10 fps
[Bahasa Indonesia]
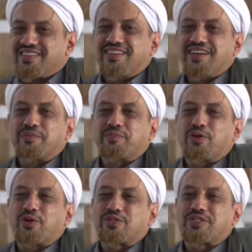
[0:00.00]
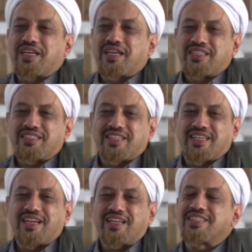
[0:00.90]
dengan polosnya
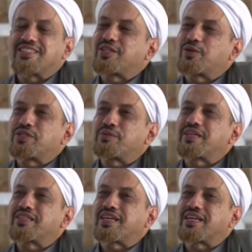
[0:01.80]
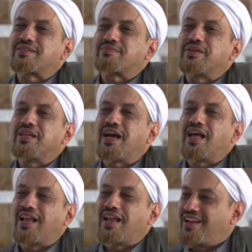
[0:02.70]
Sina Hasan Sayyidina Hasan menyatakan
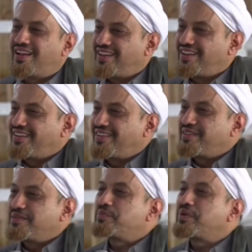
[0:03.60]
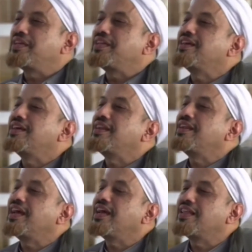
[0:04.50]
Bilal ingin
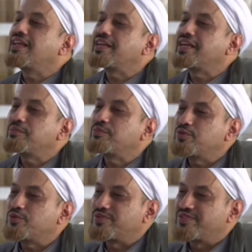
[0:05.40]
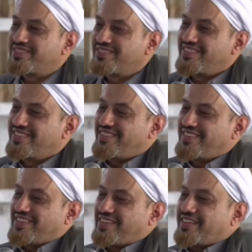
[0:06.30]
dengerin azan kamu
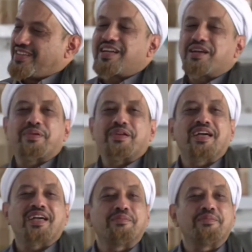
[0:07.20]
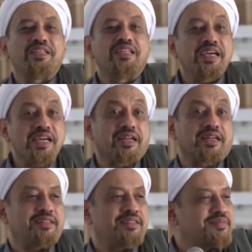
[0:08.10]
yang pernah kami dengar